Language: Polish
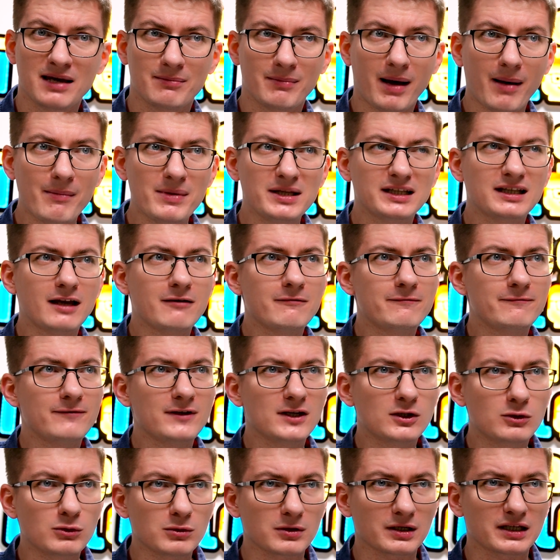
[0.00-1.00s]
Mamy tam
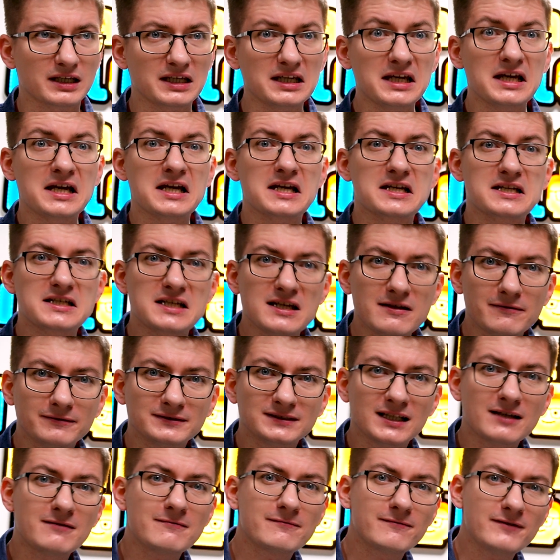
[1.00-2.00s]
figurki
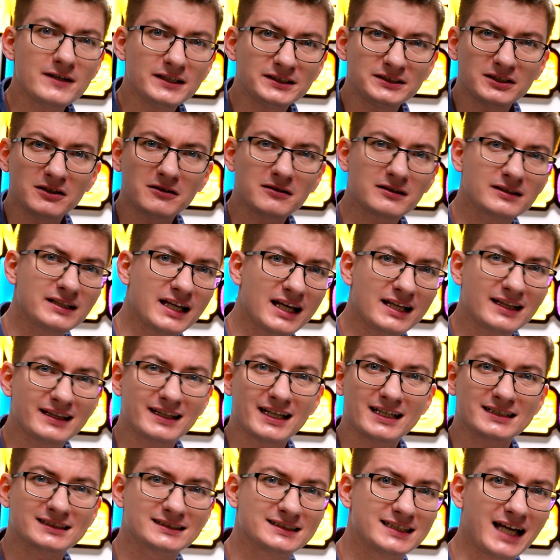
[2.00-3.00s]
żywcem
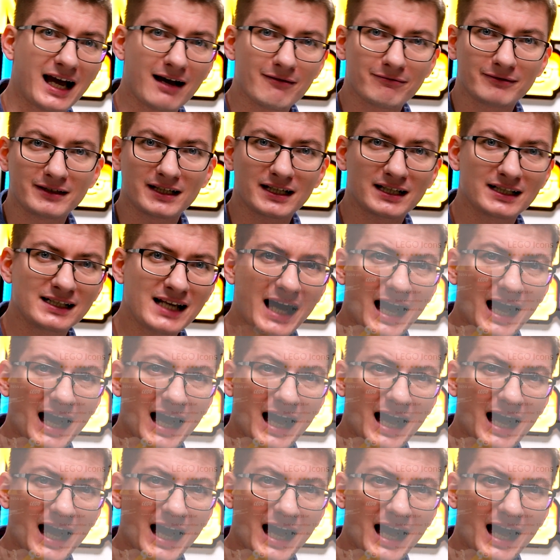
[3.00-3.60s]
wyciągnięte z dawnych